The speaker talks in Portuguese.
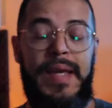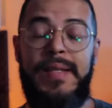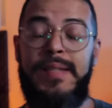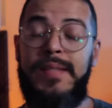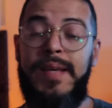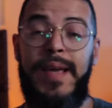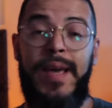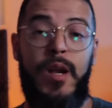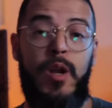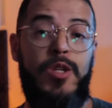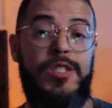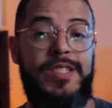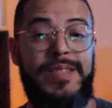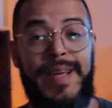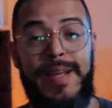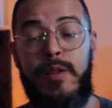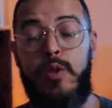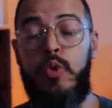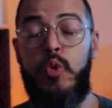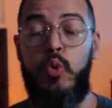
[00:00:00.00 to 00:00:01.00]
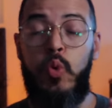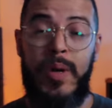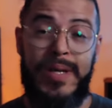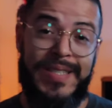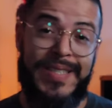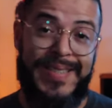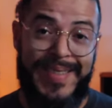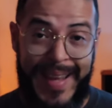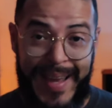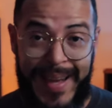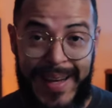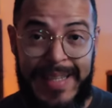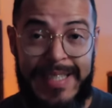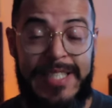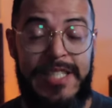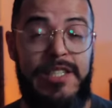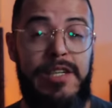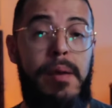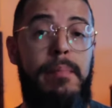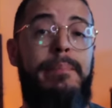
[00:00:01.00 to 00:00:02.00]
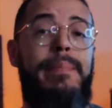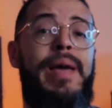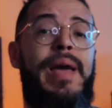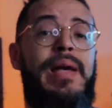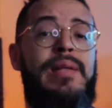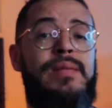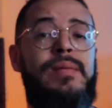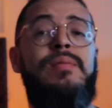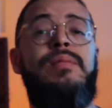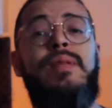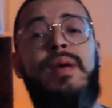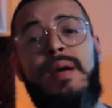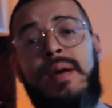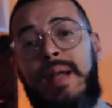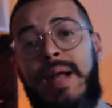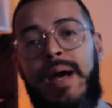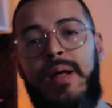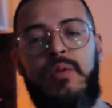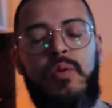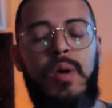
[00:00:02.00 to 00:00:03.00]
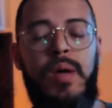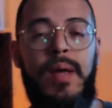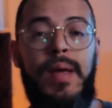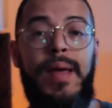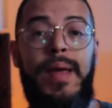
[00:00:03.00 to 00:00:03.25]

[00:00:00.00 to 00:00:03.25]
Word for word: Esse relógio tem duas telas GPS integrado,